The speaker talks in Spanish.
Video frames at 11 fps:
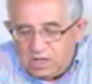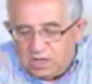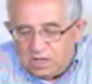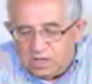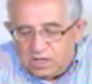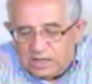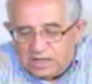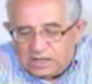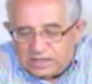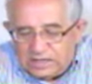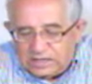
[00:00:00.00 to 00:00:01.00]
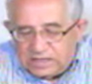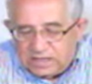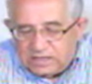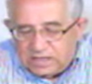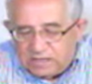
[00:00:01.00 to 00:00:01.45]
Eh,
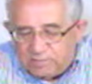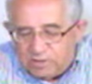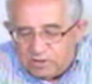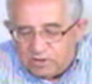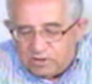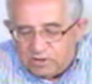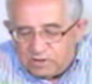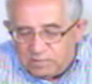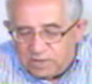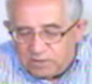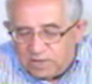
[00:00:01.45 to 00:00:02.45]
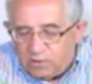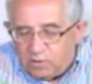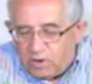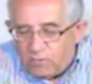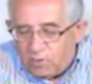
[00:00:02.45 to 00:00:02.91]
existe esa dimensión
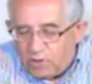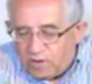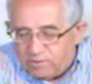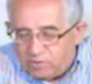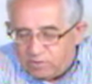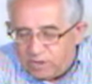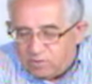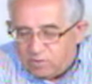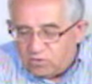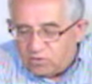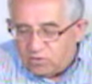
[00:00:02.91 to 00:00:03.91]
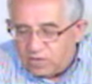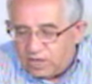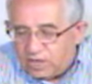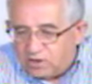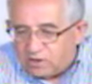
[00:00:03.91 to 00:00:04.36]
espiritual. No hay pueblo, no hay
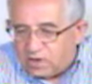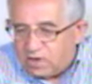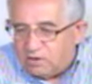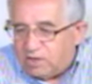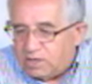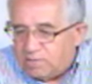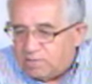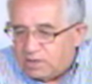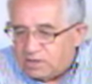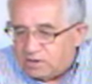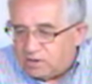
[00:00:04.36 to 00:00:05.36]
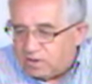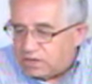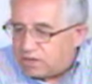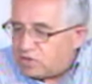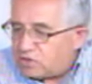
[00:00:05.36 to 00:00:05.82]
cultura que no tenga una dimensión
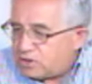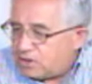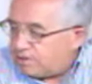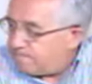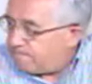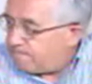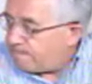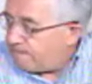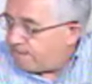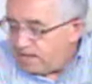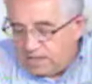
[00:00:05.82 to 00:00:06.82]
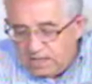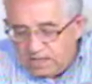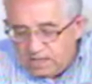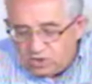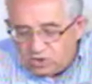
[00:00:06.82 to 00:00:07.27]
religiosa. Así es.
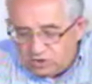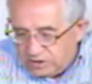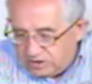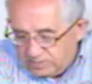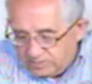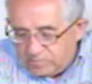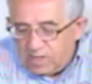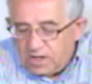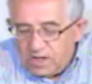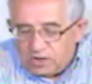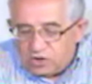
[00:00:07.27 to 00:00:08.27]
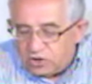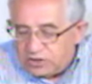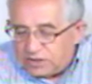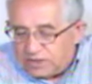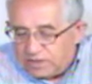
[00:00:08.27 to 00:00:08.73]
Entonces,
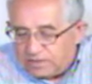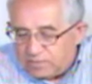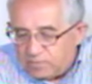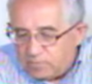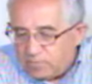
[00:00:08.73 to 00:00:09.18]
entonces ¿qué?